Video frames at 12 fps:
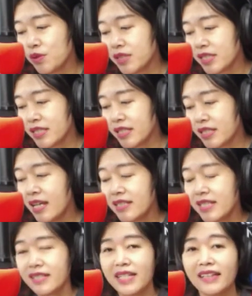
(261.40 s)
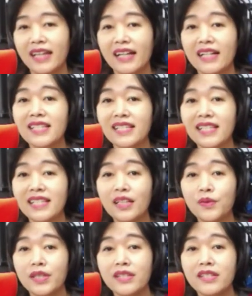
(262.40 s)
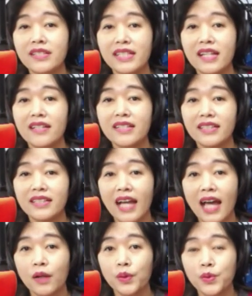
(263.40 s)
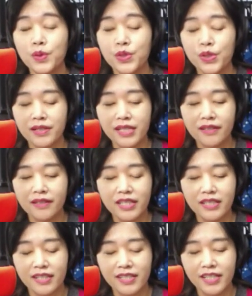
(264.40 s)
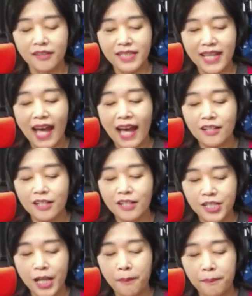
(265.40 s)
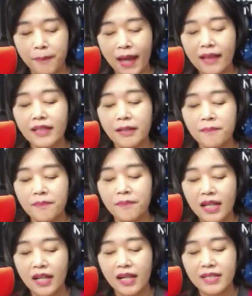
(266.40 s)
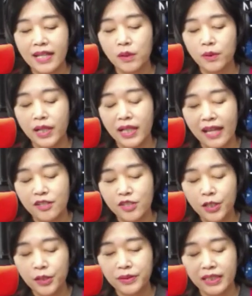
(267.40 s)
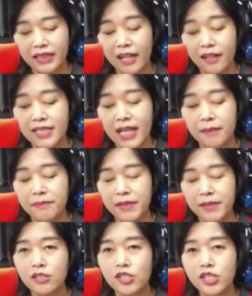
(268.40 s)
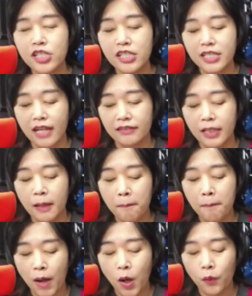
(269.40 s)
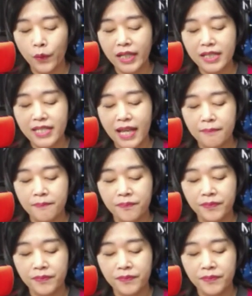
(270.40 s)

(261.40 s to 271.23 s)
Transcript: 去是请假大概三个月的时间，今天韩国瑜就要正式的销假上班了，而在回来之后呢，他要再拼市长的保卫战。